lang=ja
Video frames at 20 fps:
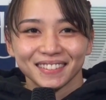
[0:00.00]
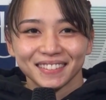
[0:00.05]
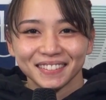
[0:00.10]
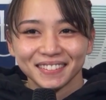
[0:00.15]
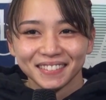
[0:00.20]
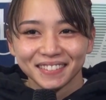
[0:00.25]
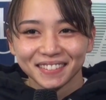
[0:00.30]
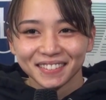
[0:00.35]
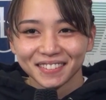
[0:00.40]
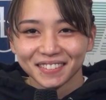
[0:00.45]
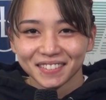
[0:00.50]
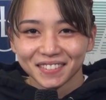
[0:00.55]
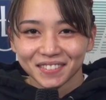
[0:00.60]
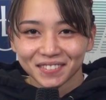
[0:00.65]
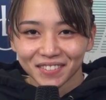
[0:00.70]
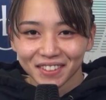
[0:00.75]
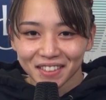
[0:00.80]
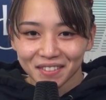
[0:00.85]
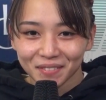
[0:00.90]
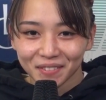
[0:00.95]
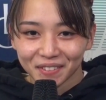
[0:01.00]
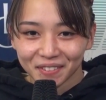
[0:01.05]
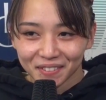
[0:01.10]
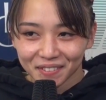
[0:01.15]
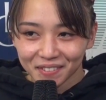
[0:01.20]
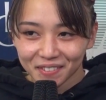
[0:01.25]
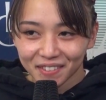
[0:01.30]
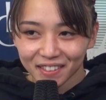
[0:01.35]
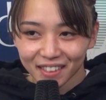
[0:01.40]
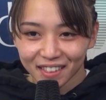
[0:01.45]
かうん、まあ、でも
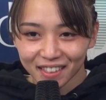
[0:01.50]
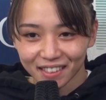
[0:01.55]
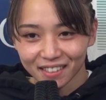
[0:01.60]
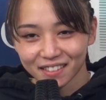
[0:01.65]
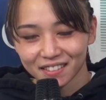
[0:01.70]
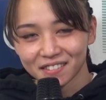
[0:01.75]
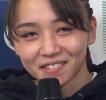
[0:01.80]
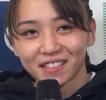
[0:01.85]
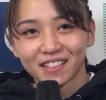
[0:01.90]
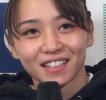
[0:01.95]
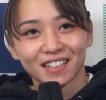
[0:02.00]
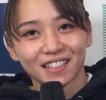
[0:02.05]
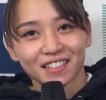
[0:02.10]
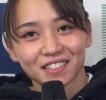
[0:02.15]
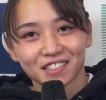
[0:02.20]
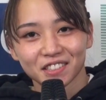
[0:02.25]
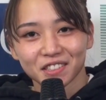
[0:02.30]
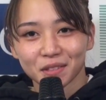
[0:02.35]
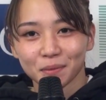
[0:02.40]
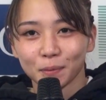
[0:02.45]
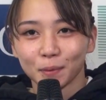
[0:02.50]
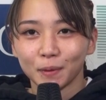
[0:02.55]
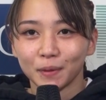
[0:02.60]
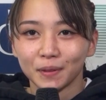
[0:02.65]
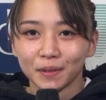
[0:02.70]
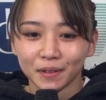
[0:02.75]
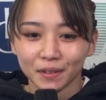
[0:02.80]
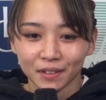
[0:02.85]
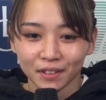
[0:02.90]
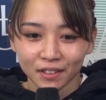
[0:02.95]
荒野会長に
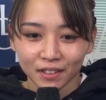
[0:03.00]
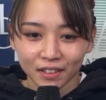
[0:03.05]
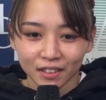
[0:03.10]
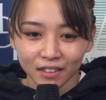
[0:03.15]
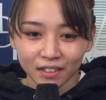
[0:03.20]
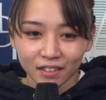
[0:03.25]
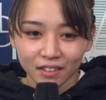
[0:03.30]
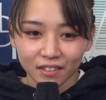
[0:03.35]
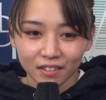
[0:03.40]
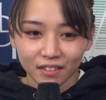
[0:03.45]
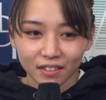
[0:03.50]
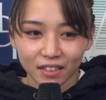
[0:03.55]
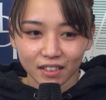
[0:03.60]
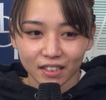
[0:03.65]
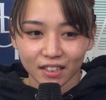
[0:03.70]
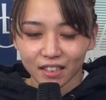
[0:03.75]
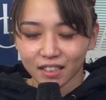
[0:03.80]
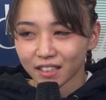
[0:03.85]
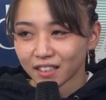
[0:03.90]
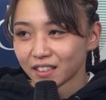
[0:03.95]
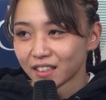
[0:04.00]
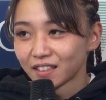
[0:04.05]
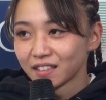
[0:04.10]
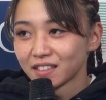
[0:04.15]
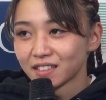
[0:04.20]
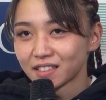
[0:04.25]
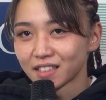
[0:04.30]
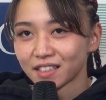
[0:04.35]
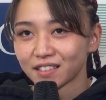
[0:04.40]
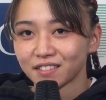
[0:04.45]
も言っていただいたん
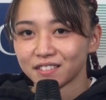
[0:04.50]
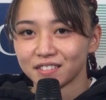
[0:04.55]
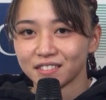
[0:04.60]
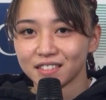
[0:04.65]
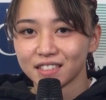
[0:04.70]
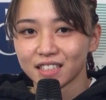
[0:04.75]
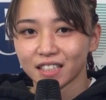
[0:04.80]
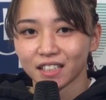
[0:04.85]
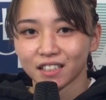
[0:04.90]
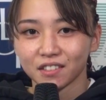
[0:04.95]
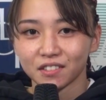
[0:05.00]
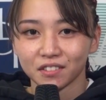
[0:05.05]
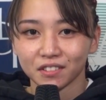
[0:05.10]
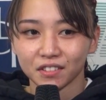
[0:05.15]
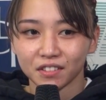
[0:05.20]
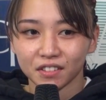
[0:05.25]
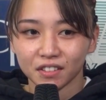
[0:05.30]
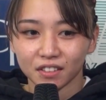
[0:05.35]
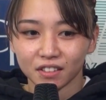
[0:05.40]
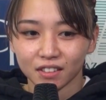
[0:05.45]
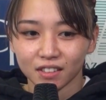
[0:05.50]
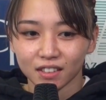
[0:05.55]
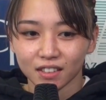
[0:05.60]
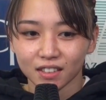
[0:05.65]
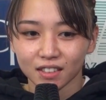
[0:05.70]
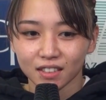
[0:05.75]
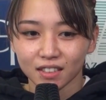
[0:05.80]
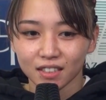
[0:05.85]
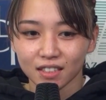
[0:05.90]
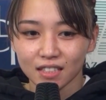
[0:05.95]
ですけど最後の
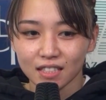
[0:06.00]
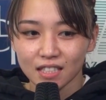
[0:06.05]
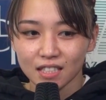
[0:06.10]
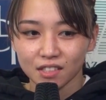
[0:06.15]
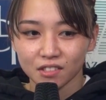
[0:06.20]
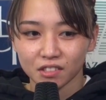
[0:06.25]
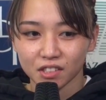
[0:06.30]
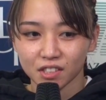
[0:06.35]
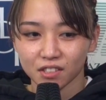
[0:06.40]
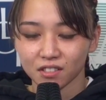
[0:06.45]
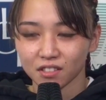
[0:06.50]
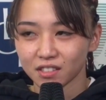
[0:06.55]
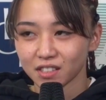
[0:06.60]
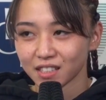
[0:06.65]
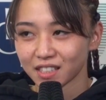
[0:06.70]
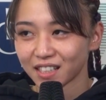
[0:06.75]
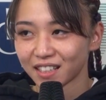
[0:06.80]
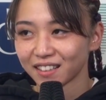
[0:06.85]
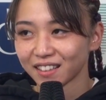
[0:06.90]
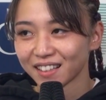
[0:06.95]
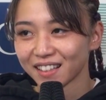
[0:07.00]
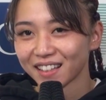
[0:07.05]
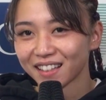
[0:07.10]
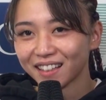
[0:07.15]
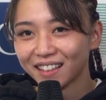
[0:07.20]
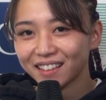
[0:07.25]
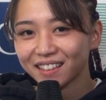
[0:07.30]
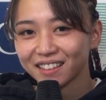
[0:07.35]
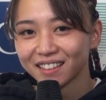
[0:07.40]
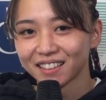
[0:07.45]
少しの時間
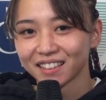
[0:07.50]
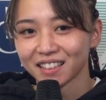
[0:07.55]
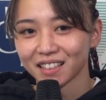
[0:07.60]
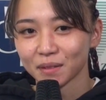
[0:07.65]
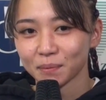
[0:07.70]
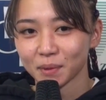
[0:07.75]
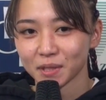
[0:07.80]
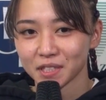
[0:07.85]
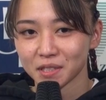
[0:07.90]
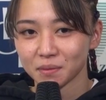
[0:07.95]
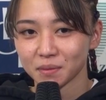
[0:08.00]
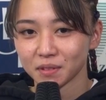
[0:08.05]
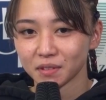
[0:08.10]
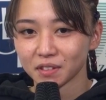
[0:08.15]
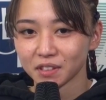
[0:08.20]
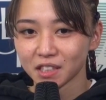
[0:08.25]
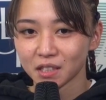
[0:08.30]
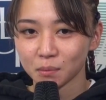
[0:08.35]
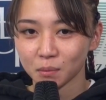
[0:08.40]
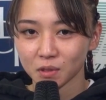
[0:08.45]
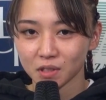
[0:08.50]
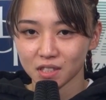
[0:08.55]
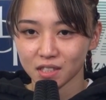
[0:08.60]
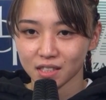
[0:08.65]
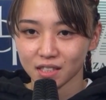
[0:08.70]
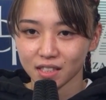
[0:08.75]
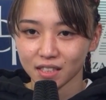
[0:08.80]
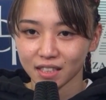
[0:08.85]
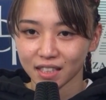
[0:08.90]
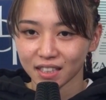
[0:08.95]
でやっぱ自分の気持
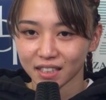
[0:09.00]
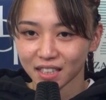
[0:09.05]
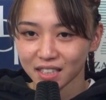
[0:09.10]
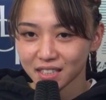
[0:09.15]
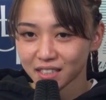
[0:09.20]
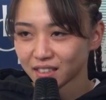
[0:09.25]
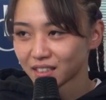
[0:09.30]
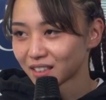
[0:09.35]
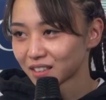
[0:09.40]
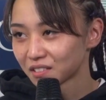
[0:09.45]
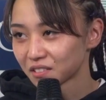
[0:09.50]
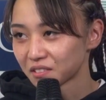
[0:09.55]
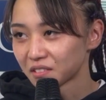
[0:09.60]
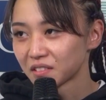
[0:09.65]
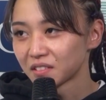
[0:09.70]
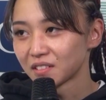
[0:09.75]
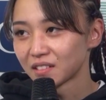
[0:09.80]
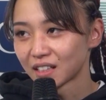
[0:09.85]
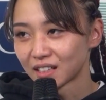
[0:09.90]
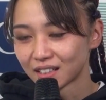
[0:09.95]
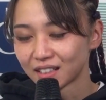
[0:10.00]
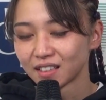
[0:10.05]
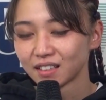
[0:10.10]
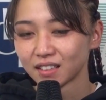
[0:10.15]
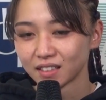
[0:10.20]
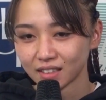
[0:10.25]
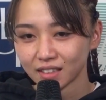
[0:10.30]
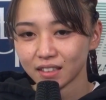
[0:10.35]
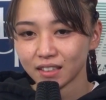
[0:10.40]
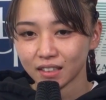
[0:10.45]
ちが出せたところが
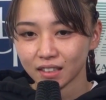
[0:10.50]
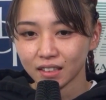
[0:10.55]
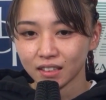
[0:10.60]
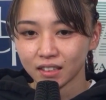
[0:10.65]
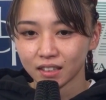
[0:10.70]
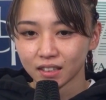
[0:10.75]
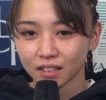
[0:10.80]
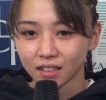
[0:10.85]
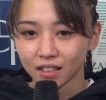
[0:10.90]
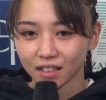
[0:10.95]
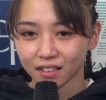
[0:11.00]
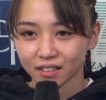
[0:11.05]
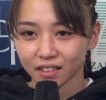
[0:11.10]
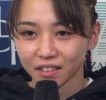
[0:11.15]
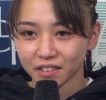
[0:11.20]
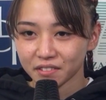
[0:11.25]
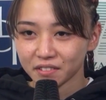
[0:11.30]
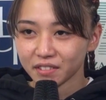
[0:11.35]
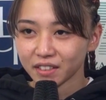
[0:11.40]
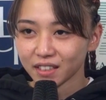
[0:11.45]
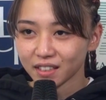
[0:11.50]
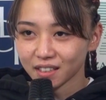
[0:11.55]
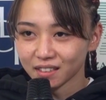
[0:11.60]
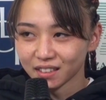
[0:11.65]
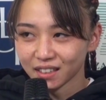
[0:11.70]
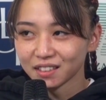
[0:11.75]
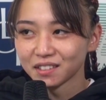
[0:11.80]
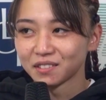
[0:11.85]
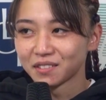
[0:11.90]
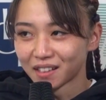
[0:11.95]
勝った要因か
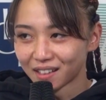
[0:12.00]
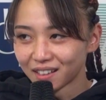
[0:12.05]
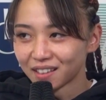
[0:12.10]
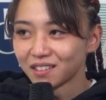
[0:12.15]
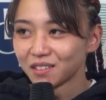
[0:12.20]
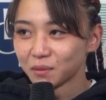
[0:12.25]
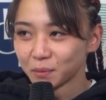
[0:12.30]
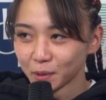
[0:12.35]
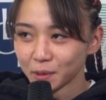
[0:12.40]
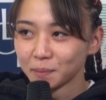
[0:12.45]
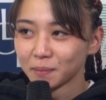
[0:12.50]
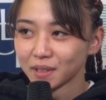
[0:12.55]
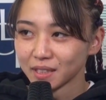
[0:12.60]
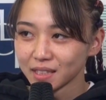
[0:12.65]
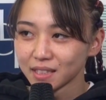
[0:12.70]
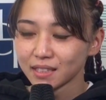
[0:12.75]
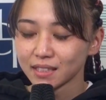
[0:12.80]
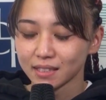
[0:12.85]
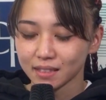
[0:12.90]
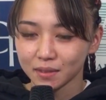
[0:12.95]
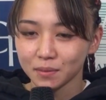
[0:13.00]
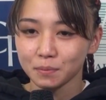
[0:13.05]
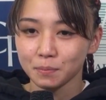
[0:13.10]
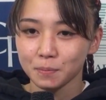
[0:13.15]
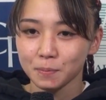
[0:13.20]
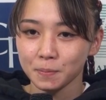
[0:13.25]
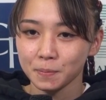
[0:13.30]
なとは思います。